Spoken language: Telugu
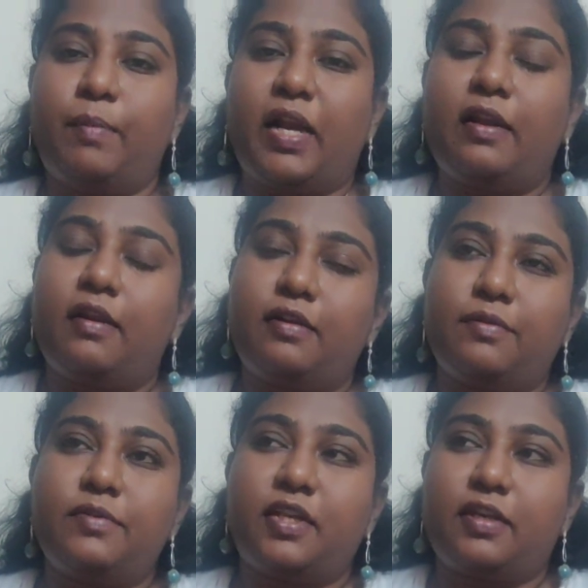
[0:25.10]

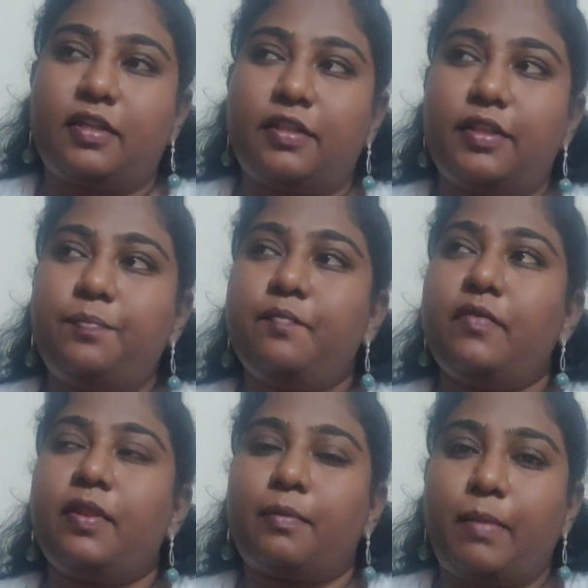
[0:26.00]
మాట్లాడటం జరిగింది
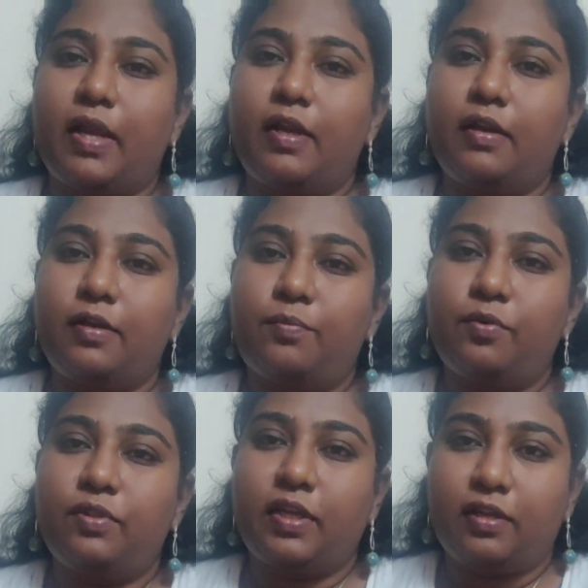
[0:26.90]

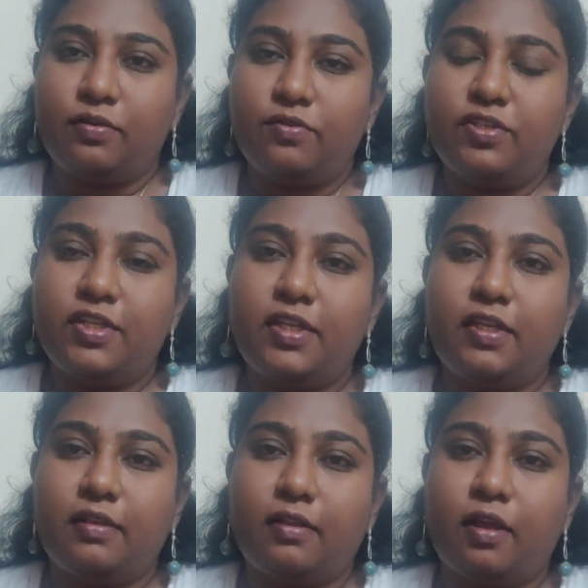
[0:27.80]
మాట్లాడినప్పుడు తన నుంచి
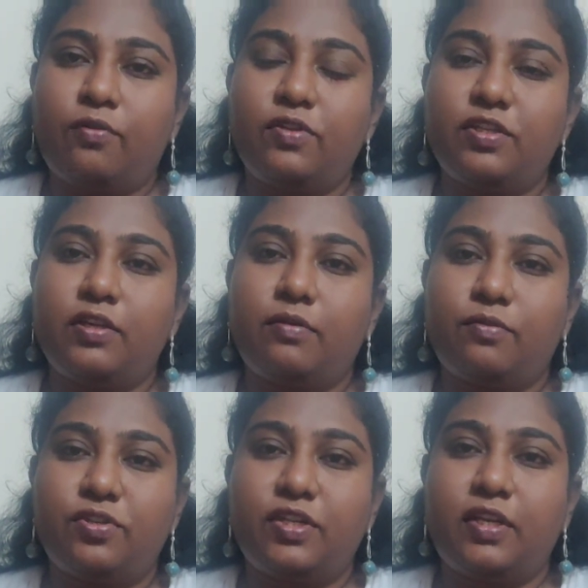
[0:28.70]
నాకు వచ్చిన
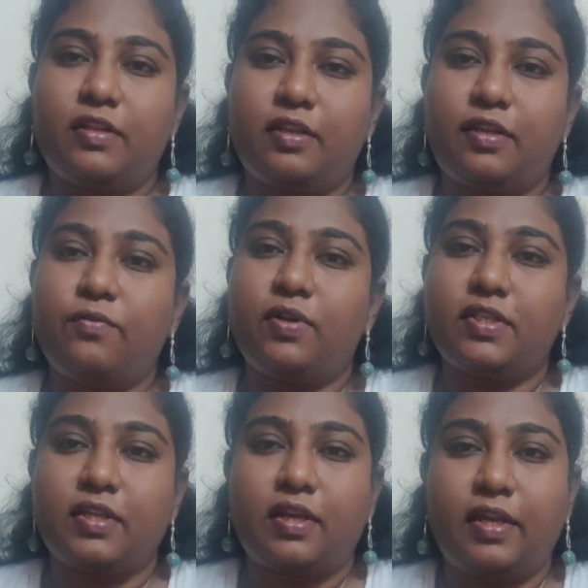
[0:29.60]
క్వశ్చన్ ఏంటిదంటే
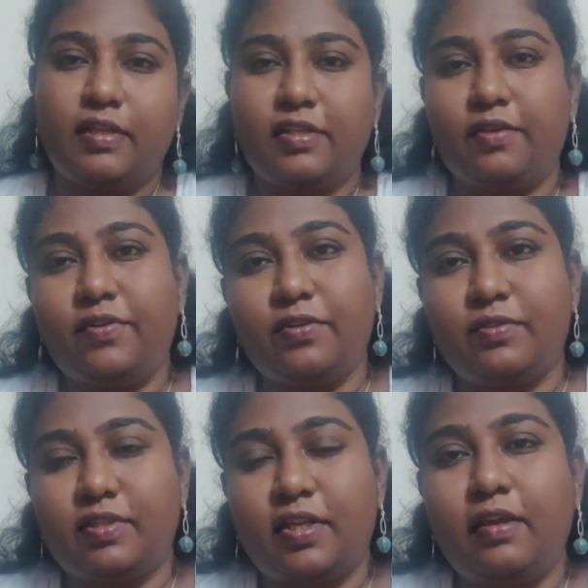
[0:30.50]
ఒకసారి హెచ్ఐవి
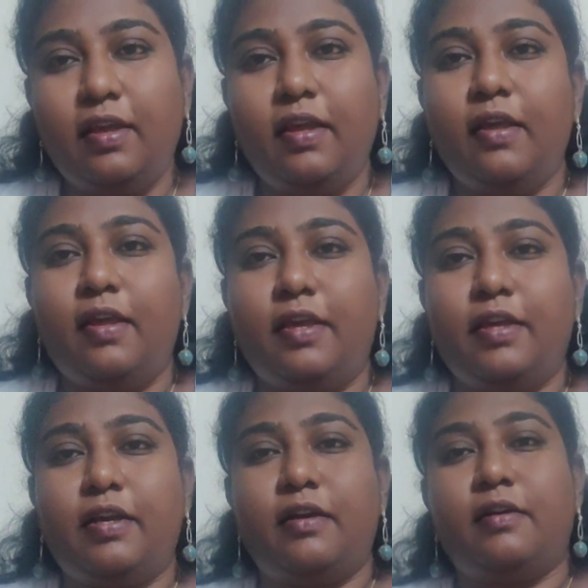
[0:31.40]
వస్తే
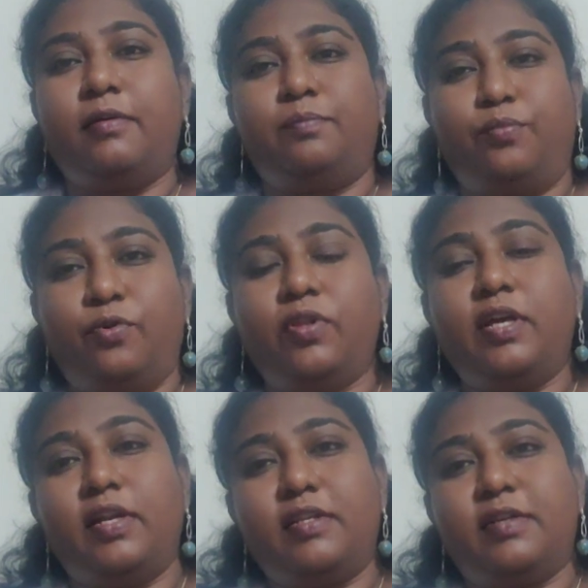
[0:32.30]
ఇంకా
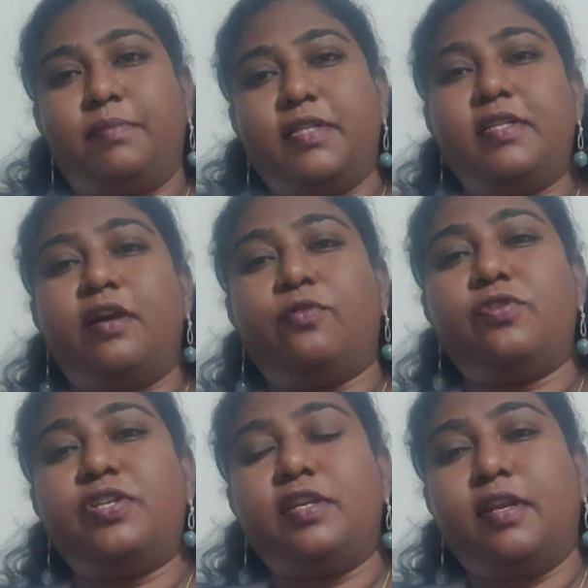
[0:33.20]
పోదా అని చెప్పేసి ఆ
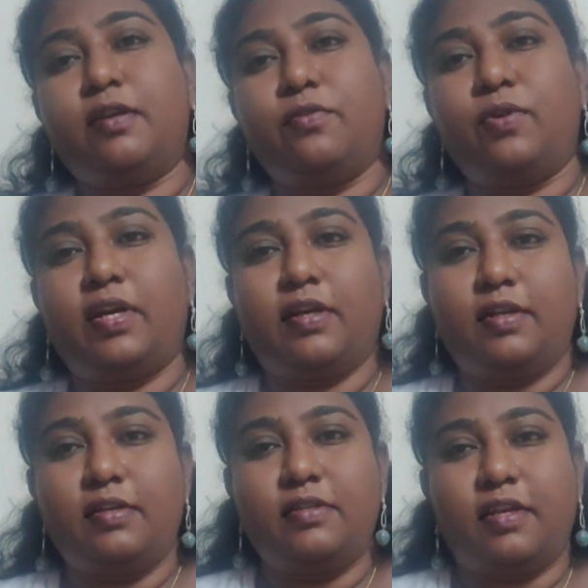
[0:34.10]
క్వశ్చన్ నన్ను
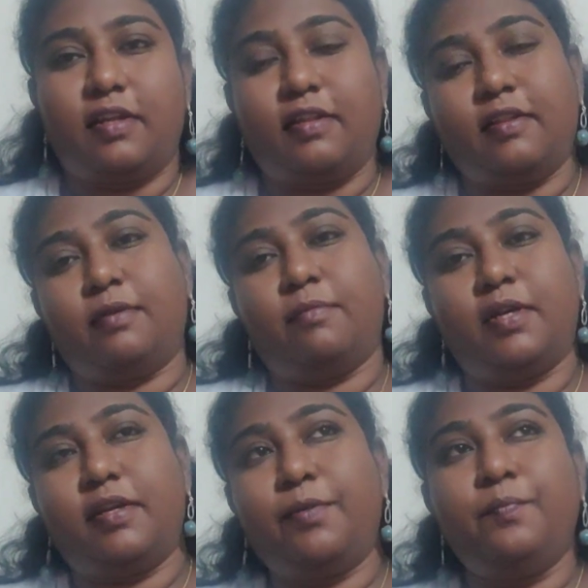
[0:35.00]
అడగటం
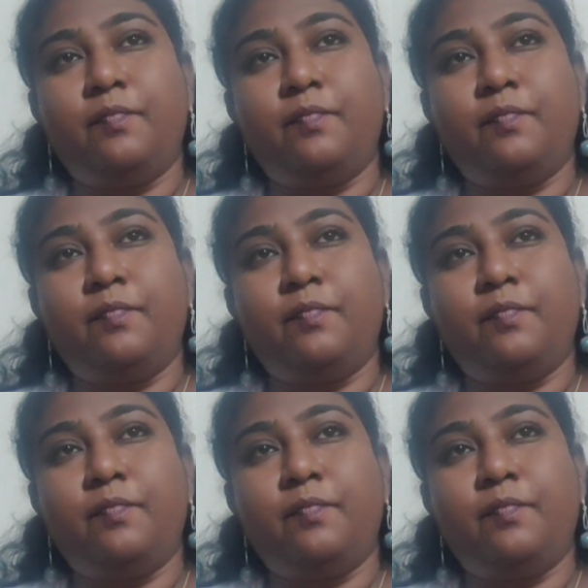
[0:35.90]
జరిగిందనమాట